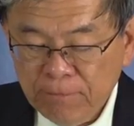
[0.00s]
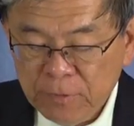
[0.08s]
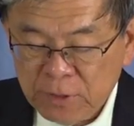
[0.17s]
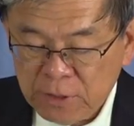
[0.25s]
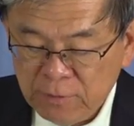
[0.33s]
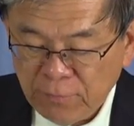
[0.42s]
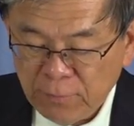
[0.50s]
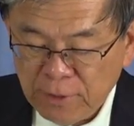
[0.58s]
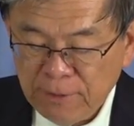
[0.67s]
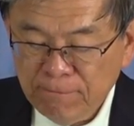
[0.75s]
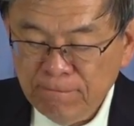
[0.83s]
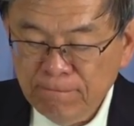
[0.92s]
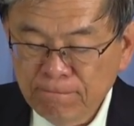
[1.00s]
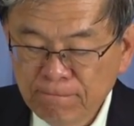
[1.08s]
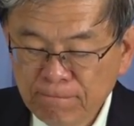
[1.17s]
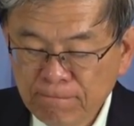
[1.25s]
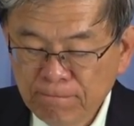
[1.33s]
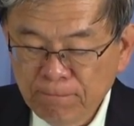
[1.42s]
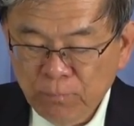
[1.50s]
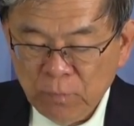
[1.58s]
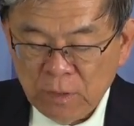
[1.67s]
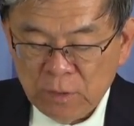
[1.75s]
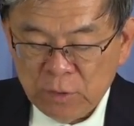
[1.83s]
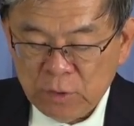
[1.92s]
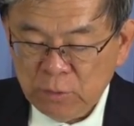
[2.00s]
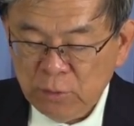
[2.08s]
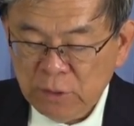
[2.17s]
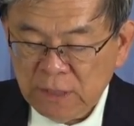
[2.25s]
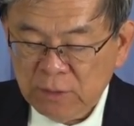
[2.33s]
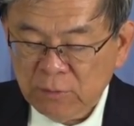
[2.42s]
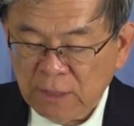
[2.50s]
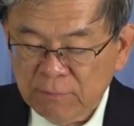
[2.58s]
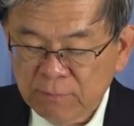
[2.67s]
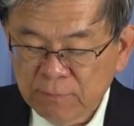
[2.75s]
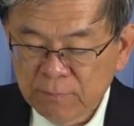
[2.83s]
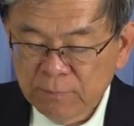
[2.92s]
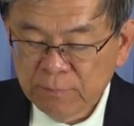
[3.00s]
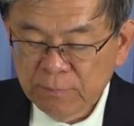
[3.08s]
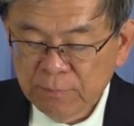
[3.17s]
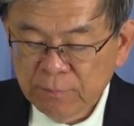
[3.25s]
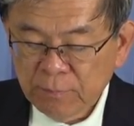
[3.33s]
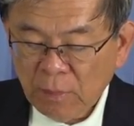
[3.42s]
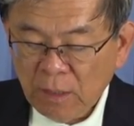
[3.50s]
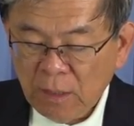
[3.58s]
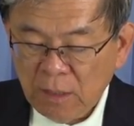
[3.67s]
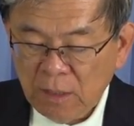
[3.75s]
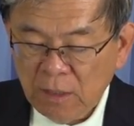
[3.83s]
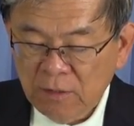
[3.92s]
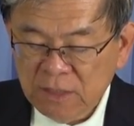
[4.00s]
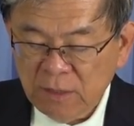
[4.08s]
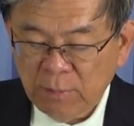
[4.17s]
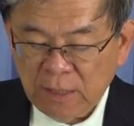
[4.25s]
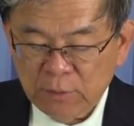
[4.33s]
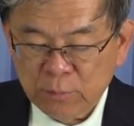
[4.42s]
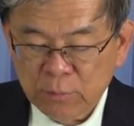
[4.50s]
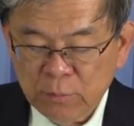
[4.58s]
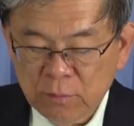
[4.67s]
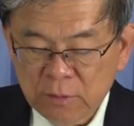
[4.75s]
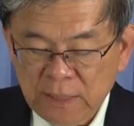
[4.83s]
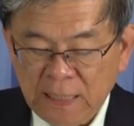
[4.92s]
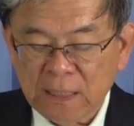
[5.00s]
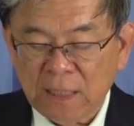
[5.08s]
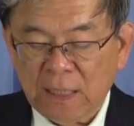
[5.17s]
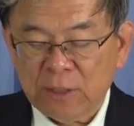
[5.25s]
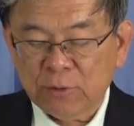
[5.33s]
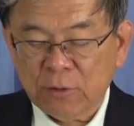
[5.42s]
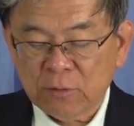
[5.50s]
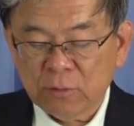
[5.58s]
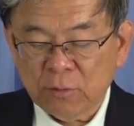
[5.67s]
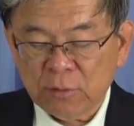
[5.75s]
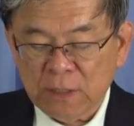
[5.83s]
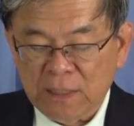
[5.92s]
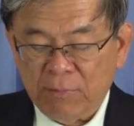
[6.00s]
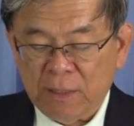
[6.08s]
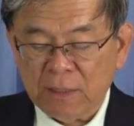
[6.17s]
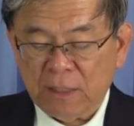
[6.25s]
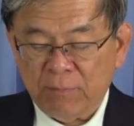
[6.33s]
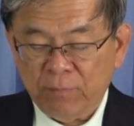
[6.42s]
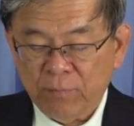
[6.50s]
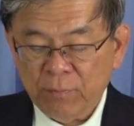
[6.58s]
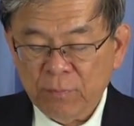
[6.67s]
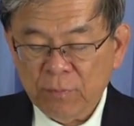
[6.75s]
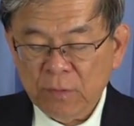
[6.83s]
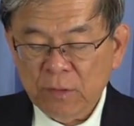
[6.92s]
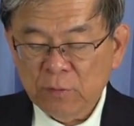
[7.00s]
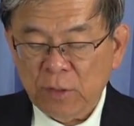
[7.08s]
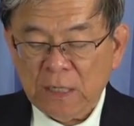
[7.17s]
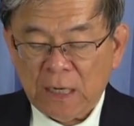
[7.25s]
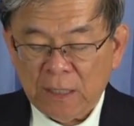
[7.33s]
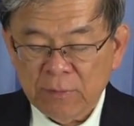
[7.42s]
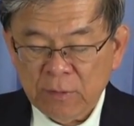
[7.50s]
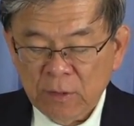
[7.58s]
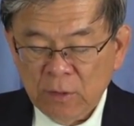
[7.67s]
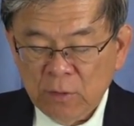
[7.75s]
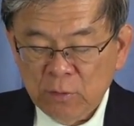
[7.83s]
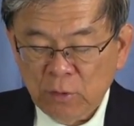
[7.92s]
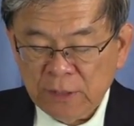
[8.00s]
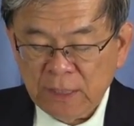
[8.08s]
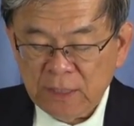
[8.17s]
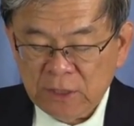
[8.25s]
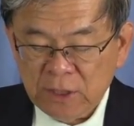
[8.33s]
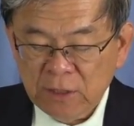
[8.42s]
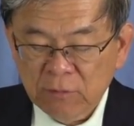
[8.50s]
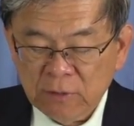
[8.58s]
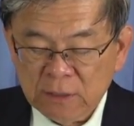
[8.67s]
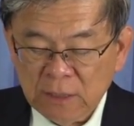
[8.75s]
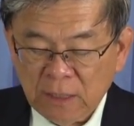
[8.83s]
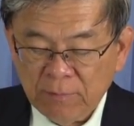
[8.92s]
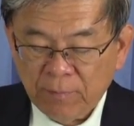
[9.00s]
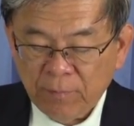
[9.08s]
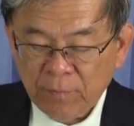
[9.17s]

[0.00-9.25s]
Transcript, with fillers: 四福音、使徒行传和希伯来书，严格来说都是匿名的。虽然有些的经文呢，